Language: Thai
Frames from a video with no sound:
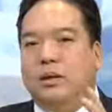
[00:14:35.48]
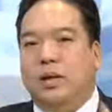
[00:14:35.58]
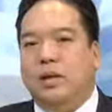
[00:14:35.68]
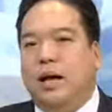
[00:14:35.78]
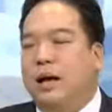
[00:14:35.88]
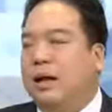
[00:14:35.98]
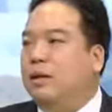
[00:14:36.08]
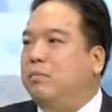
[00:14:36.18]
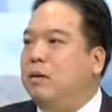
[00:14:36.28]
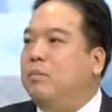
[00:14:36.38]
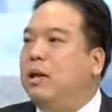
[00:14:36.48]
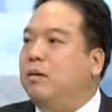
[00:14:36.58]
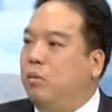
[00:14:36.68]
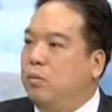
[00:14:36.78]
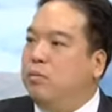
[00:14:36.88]
ฉะนั้นถ้ามันมี
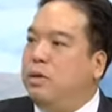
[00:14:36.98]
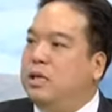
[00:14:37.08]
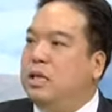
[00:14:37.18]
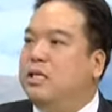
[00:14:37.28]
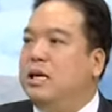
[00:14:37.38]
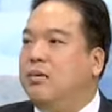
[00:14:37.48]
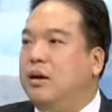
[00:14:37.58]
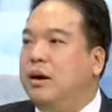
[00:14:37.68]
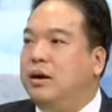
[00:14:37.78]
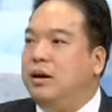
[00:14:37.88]
ระบบที่ชัดเจนว่า